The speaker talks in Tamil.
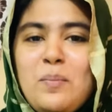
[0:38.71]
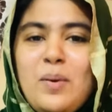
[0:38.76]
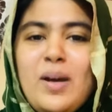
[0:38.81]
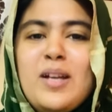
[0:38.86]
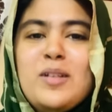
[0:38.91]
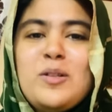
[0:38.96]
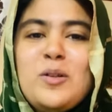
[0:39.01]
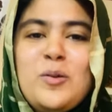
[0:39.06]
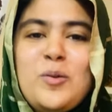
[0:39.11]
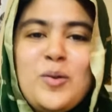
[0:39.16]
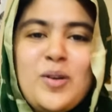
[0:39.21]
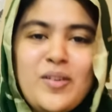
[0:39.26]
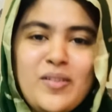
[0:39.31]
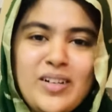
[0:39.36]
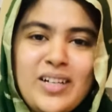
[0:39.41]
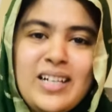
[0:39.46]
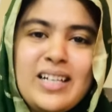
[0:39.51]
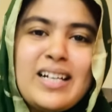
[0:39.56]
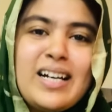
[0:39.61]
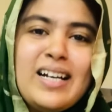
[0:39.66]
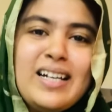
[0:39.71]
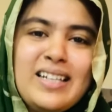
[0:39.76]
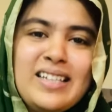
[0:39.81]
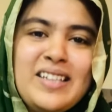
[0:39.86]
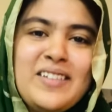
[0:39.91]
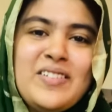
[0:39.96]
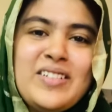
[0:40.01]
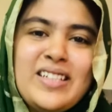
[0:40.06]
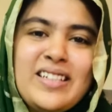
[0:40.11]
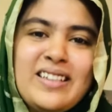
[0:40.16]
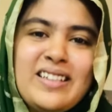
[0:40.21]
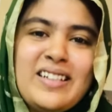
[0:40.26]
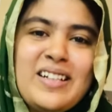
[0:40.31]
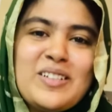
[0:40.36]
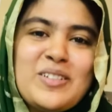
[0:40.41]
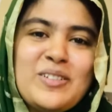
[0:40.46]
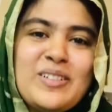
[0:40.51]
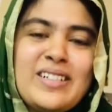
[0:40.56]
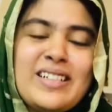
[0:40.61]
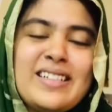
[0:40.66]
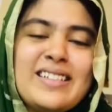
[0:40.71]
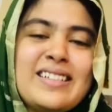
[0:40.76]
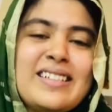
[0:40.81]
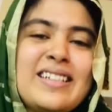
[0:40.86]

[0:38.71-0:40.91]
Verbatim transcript: பேசக்கூடியவங்களுக்காக இந்த விஷயத்த நான் சொல்கிறேன்